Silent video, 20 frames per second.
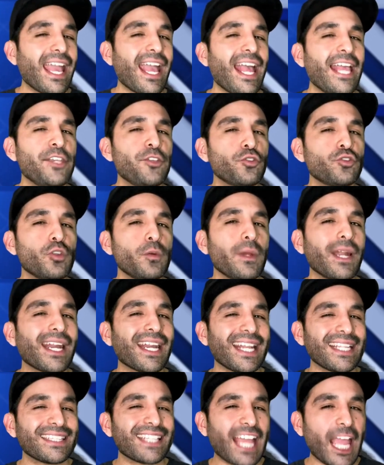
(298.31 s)
El youtuber
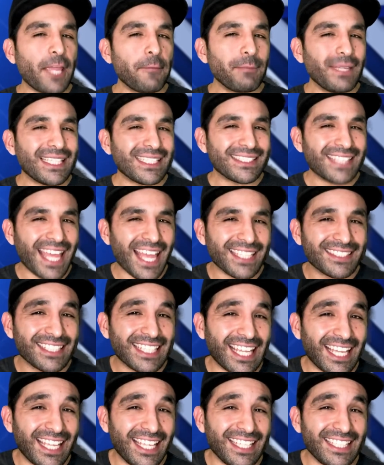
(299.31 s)
Red Gaming Tech,
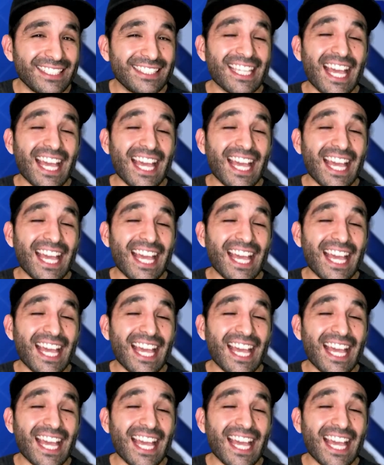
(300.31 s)
que